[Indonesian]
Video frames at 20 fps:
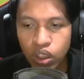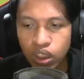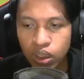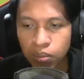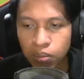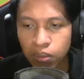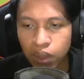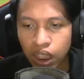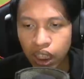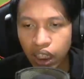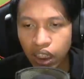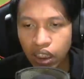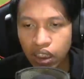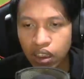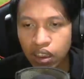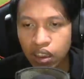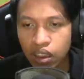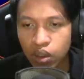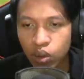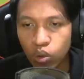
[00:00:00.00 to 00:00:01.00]
juga tebel ya.
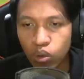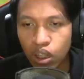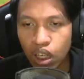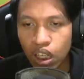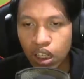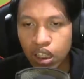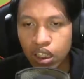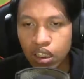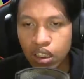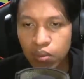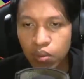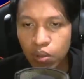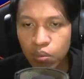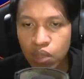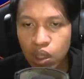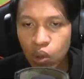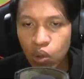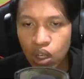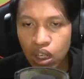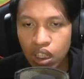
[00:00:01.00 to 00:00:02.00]
Tuh darahnya belum
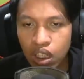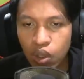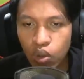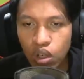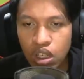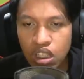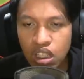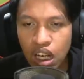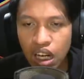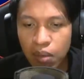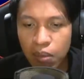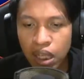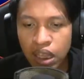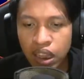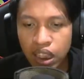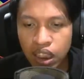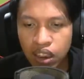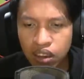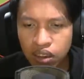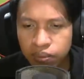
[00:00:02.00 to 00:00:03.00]
berkurang tadi udah sekali
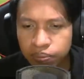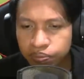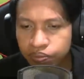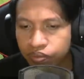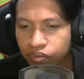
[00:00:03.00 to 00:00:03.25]
banting.